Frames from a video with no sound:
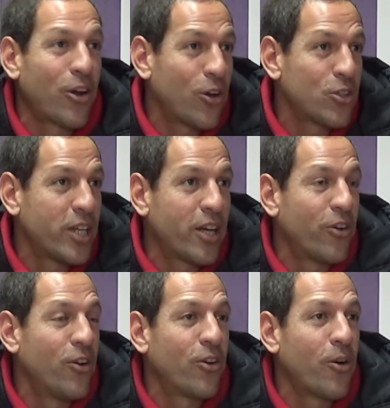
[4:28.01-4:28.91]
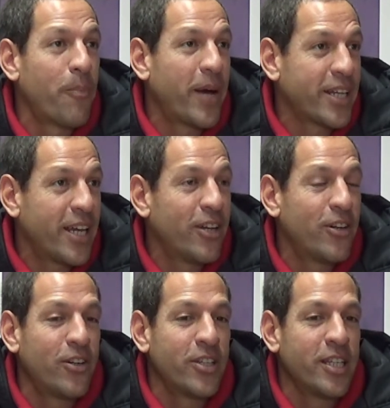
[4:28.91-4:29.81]
roces con los
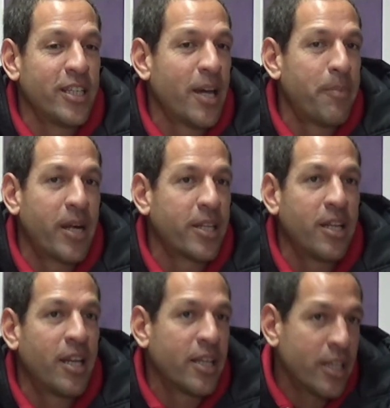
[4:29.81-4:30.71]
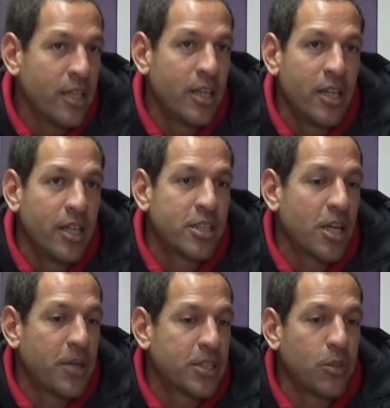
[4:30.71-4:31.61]
compañeros y, a partir de ahí
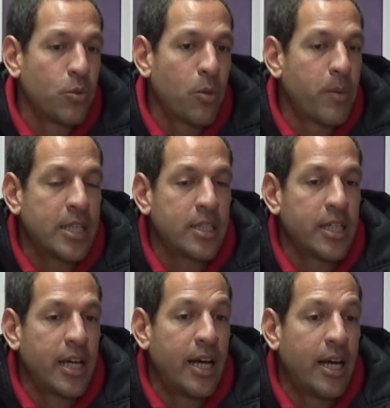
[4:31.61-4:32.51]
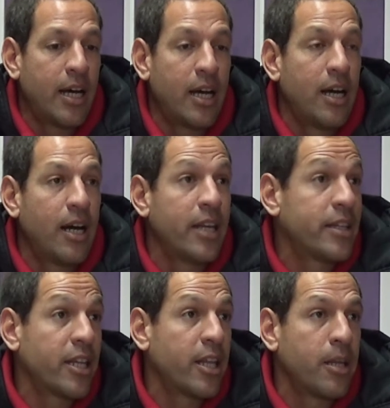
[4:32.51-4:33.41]
ya va a ser uno más y a
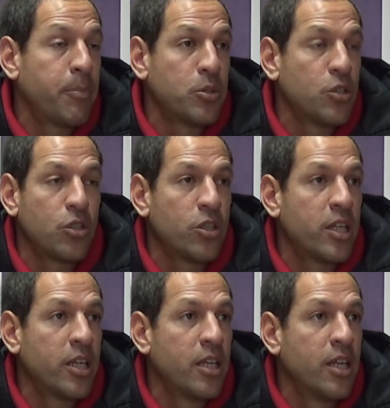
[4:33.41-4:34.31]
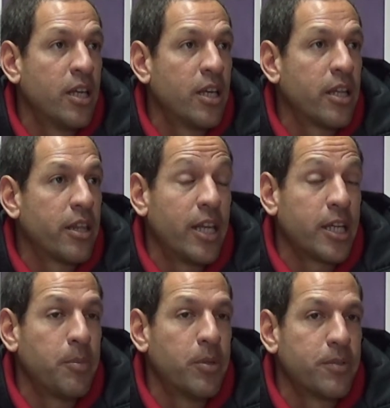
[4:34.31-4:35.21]
estar a disposición del
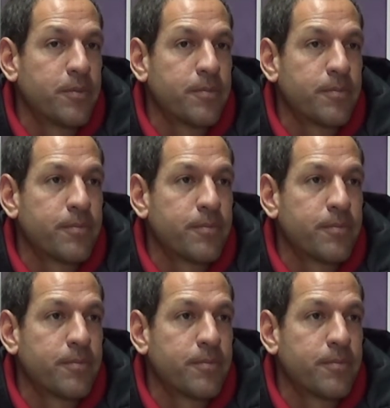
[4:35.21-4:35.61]
equipo.